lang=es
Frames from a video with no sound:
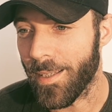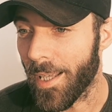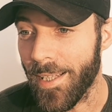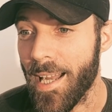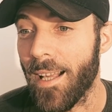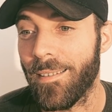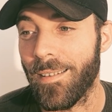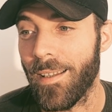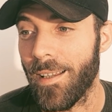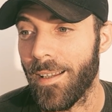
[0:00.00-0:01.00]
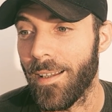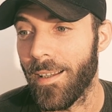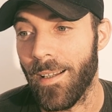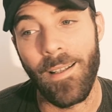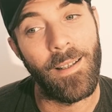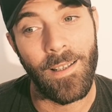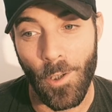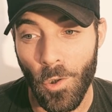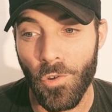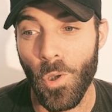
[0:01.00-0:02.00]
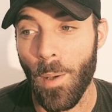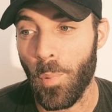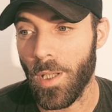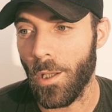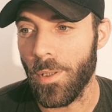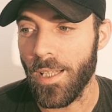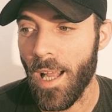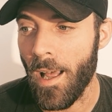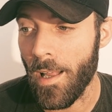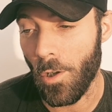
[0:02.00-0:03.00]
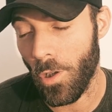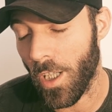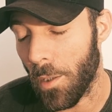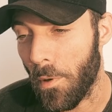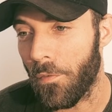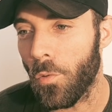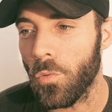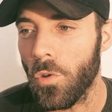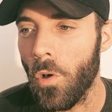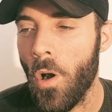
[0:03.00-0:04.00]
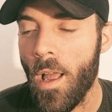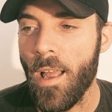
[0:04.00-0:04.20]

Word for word: De ahí nace el negocio de las puertas blindadas con el que me fundo